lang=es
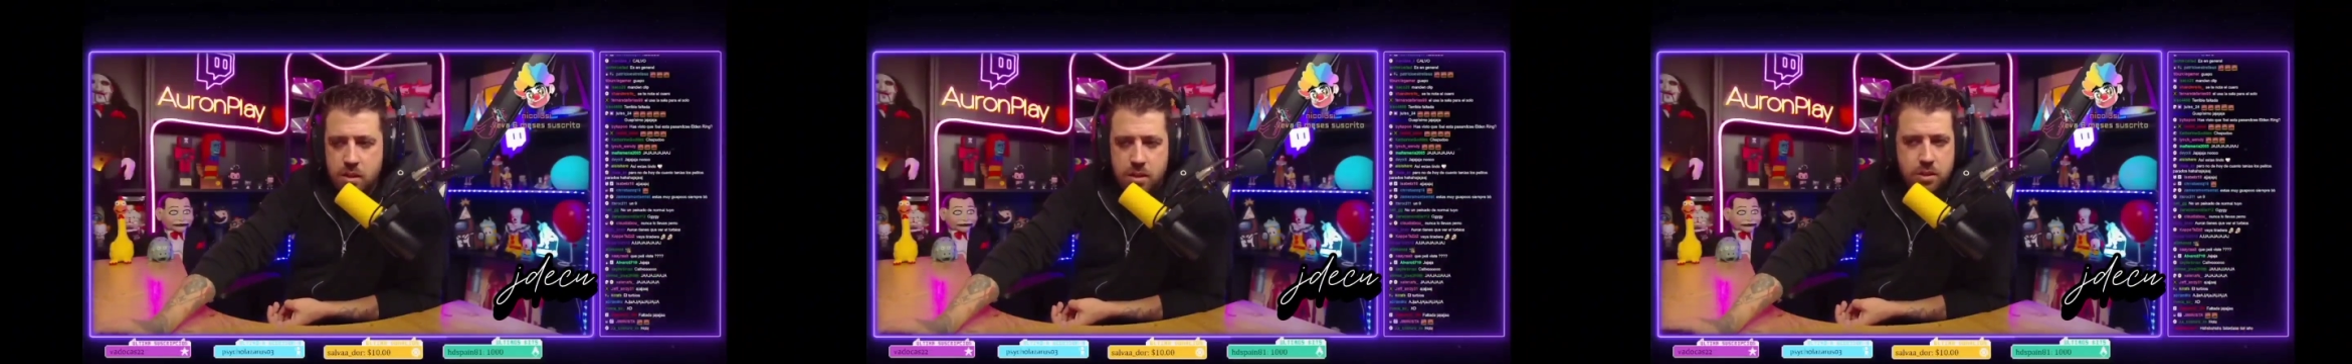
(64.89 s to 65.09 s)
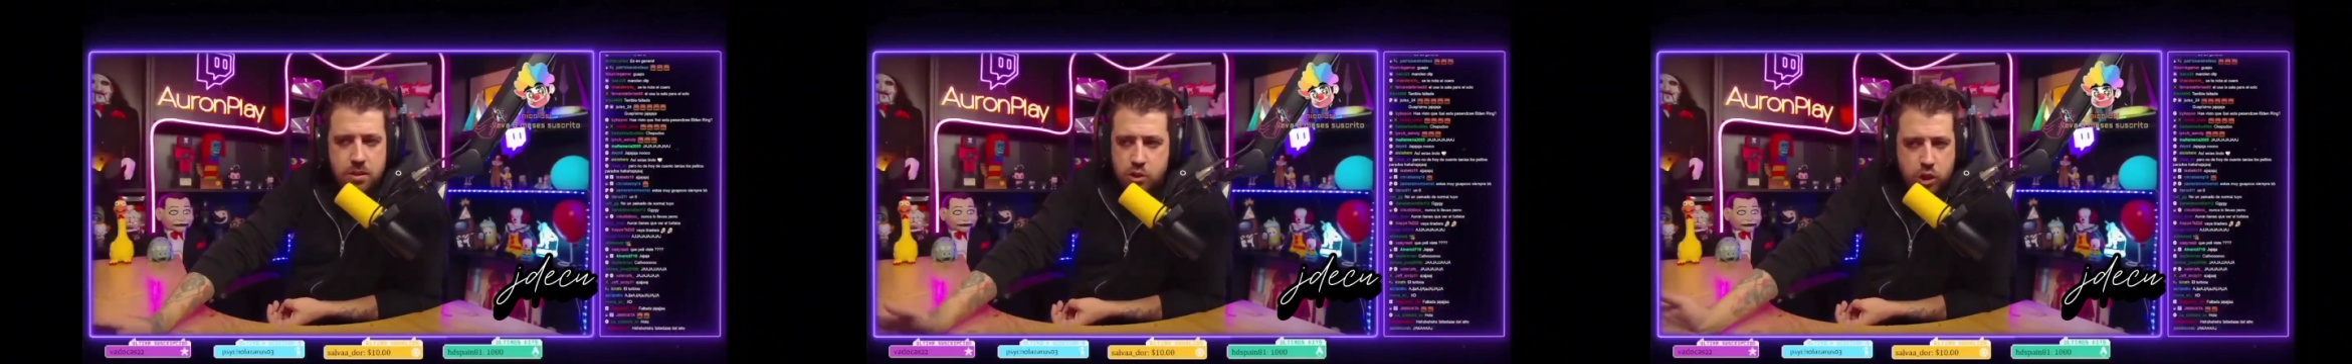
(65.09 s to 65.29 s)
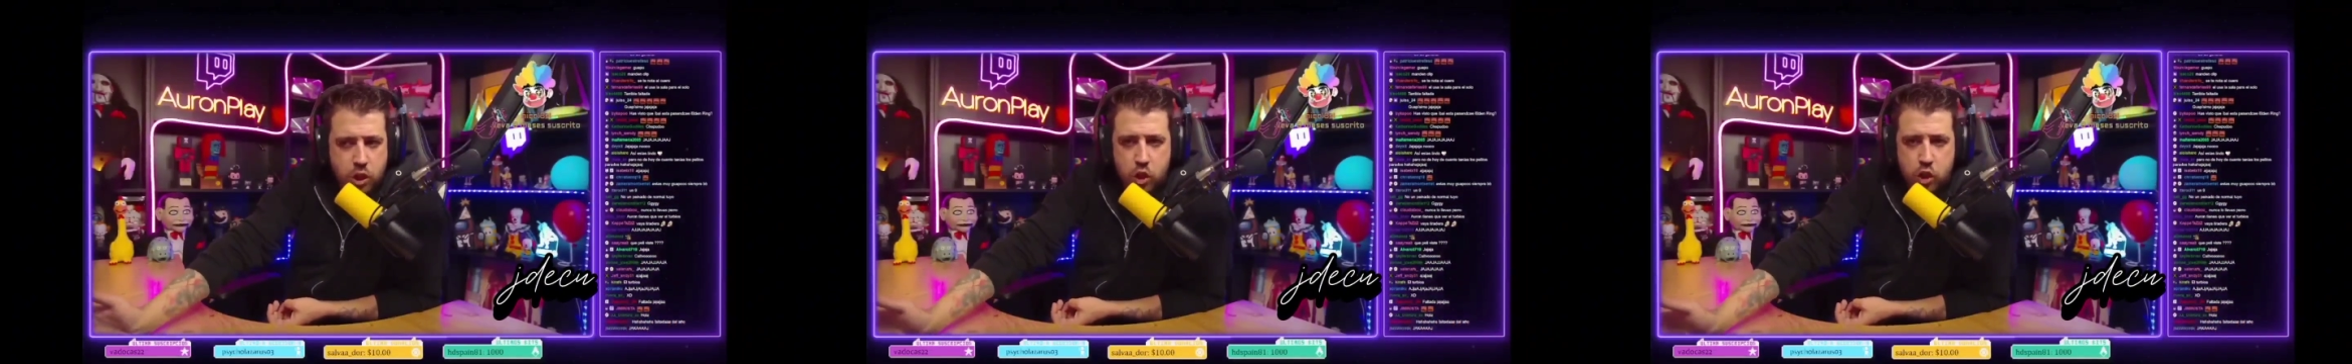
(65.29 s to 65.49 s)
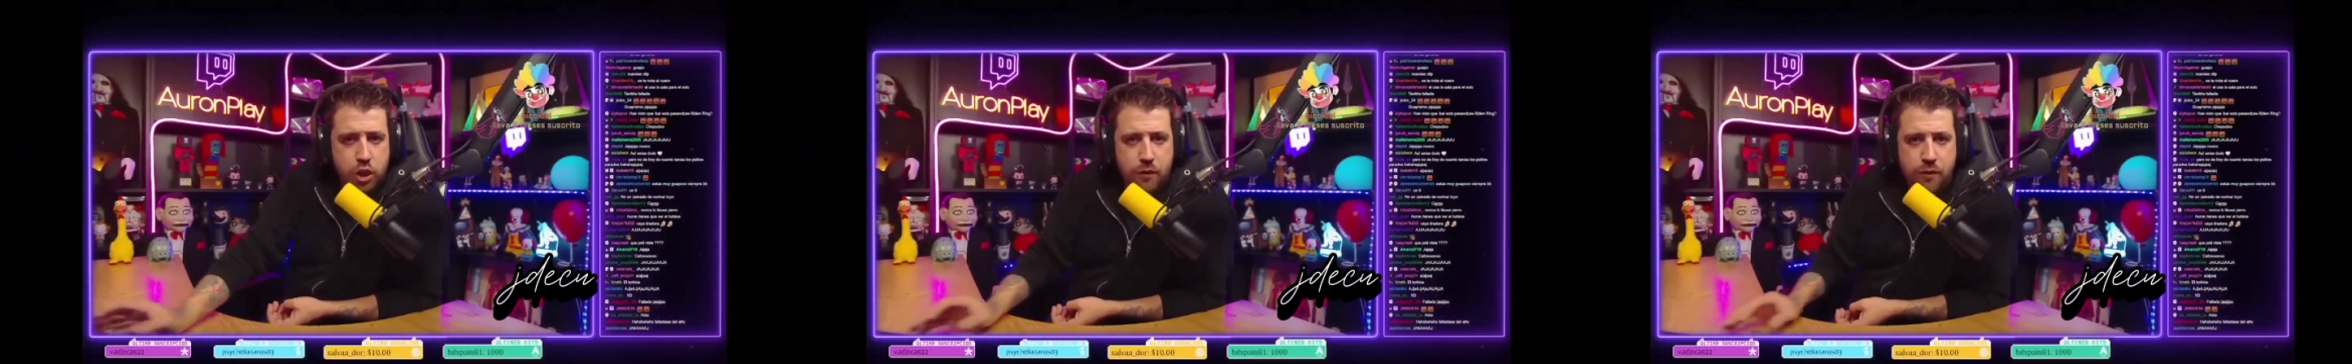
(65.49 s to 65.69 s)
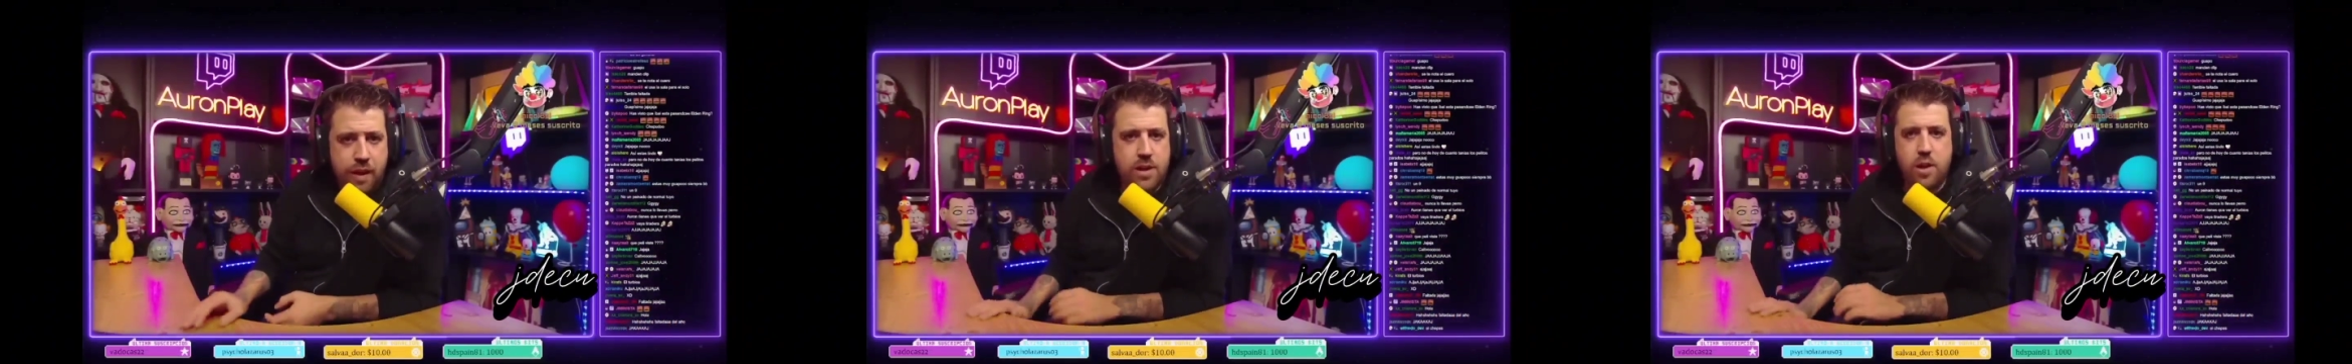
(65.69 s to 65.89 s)
Yo tengo otros
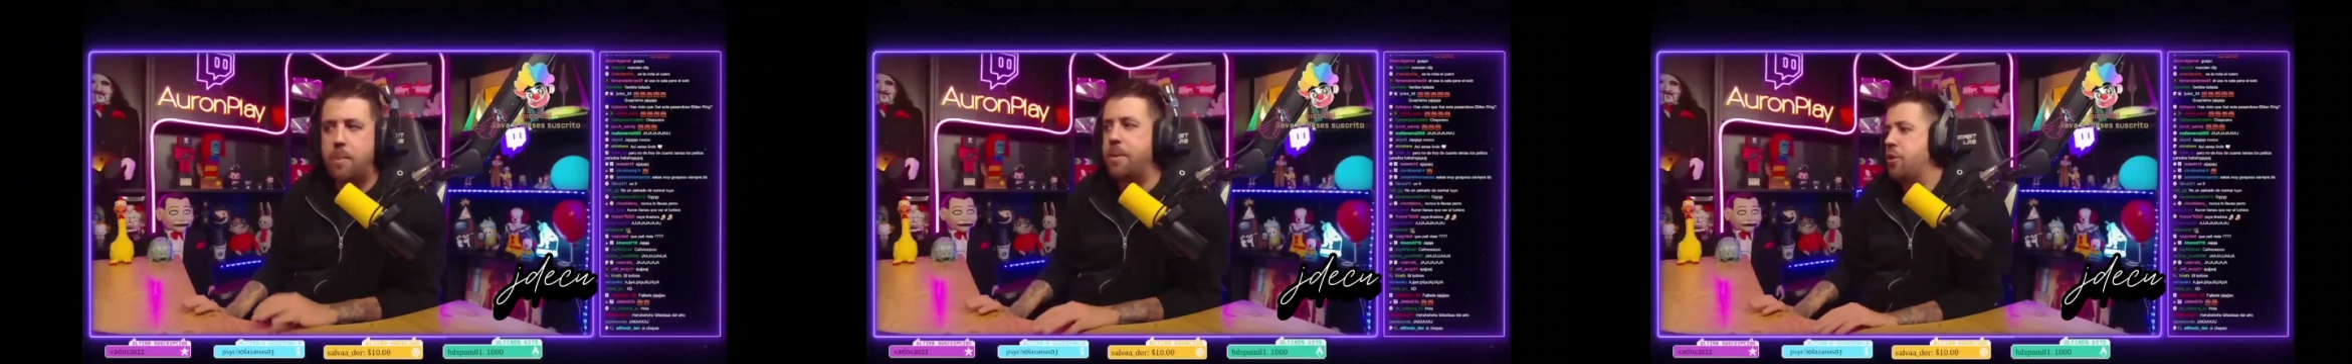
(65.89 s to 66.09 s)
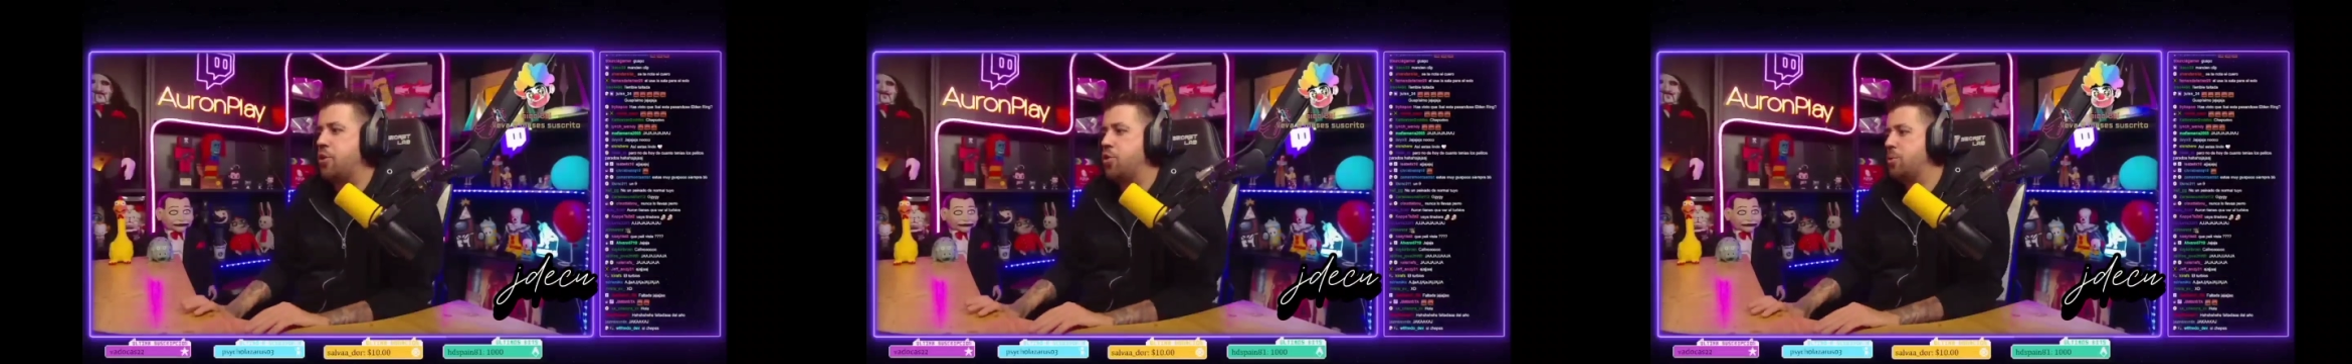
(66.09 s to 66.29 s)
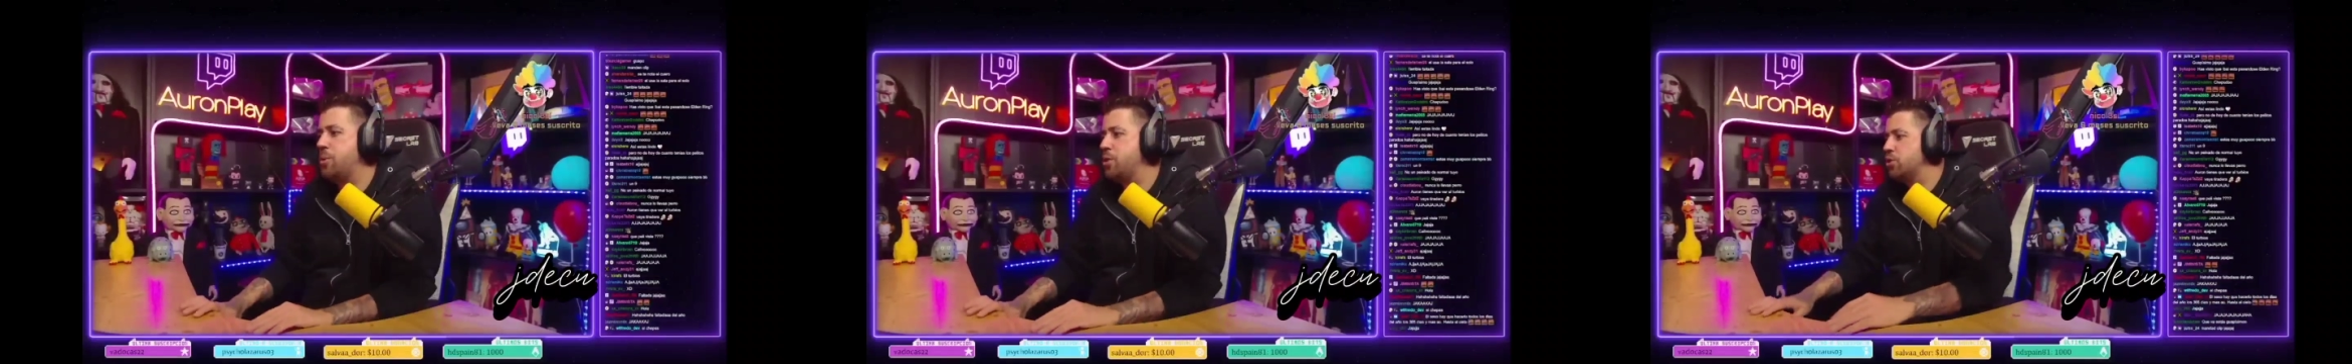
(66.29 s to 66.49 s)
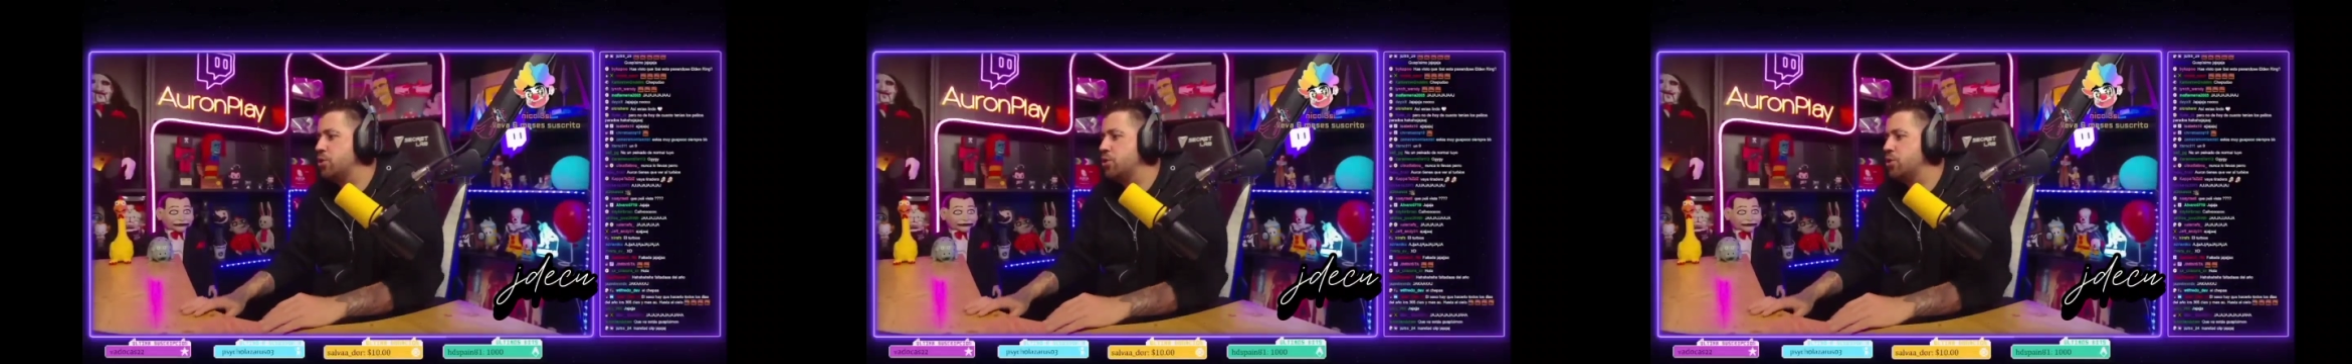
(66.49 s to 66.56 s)
fallos, pero Rubius,